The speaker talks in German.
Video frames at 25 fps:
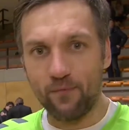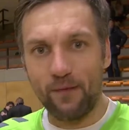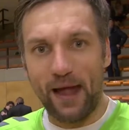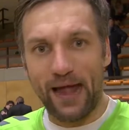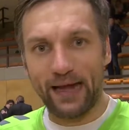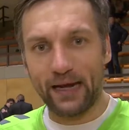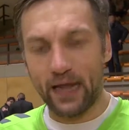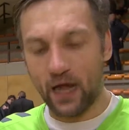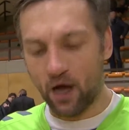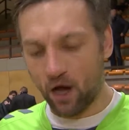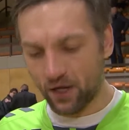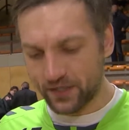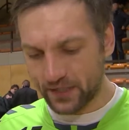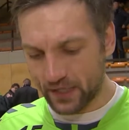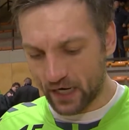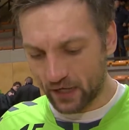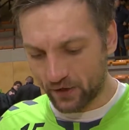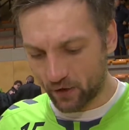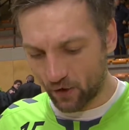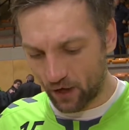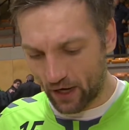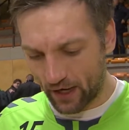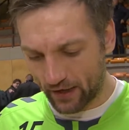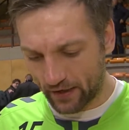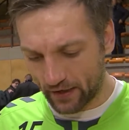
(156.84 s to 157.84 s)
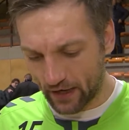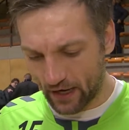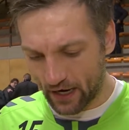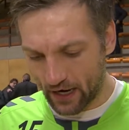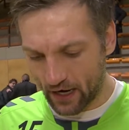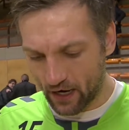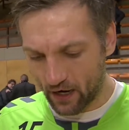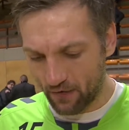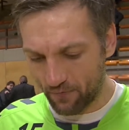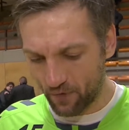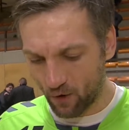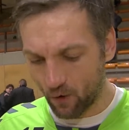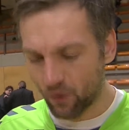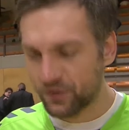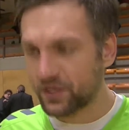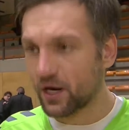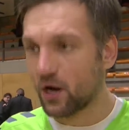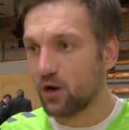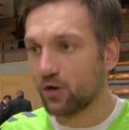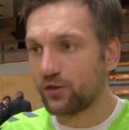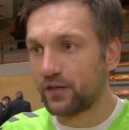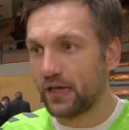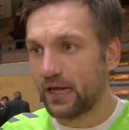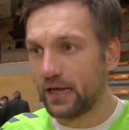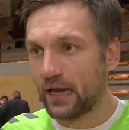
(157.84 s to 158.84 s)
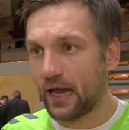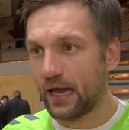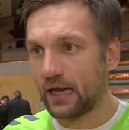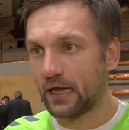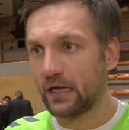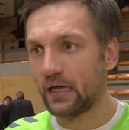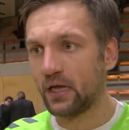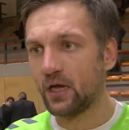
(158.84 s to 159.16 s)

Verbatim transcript: Ende hat sich natürlich äh, unsere Routine